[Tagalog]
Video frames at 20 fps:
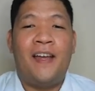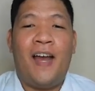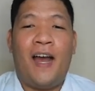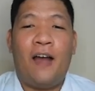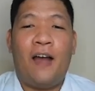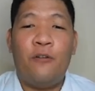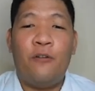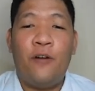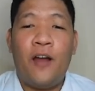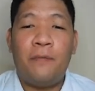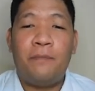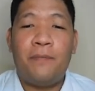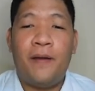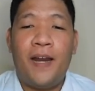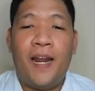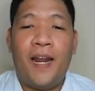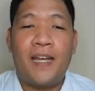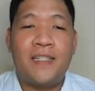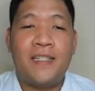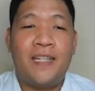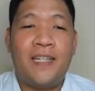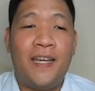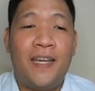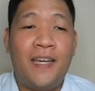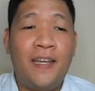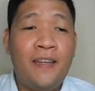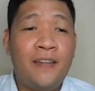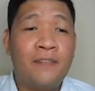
Ako nga pala si